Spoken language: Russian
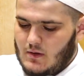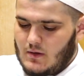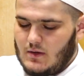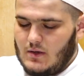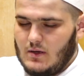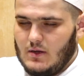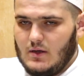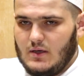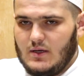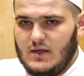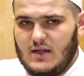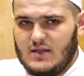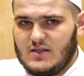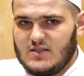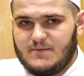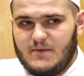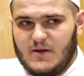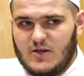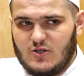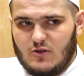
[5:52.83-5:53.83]
Э, и я не
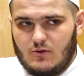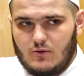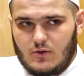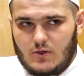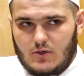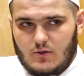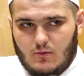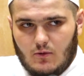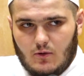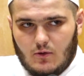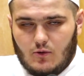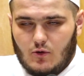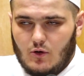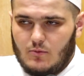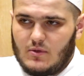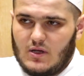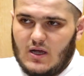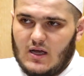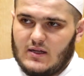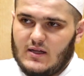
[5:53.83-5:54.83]
спрашивал его,
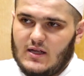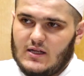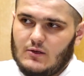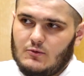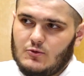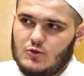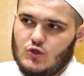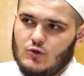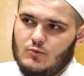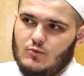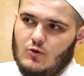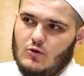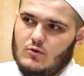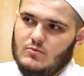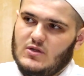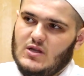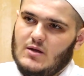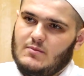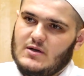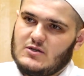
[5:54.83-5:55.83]
кроме как для того, чтобы он
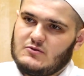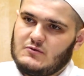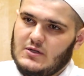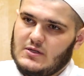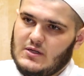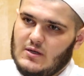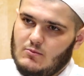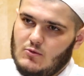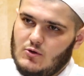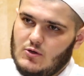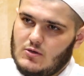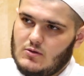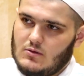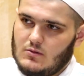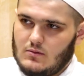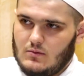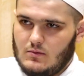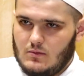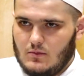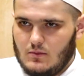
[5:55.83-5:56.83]
меня позвал домой,
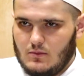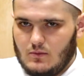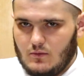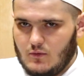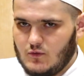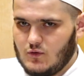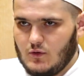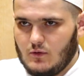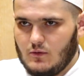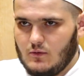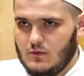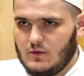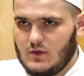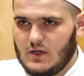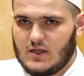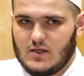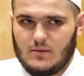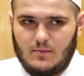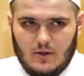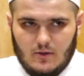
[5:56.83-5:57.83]
но все равно
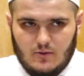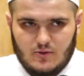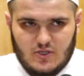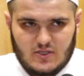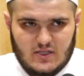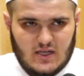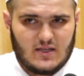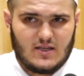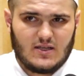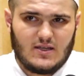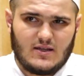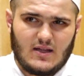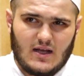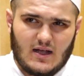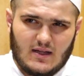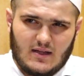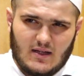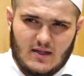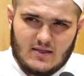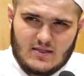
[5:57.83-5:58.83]
так не получилось. Они не
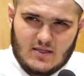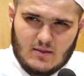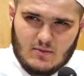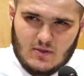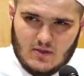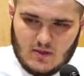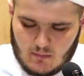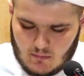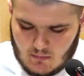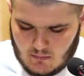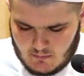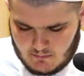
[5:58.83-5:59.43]
догадались об этом.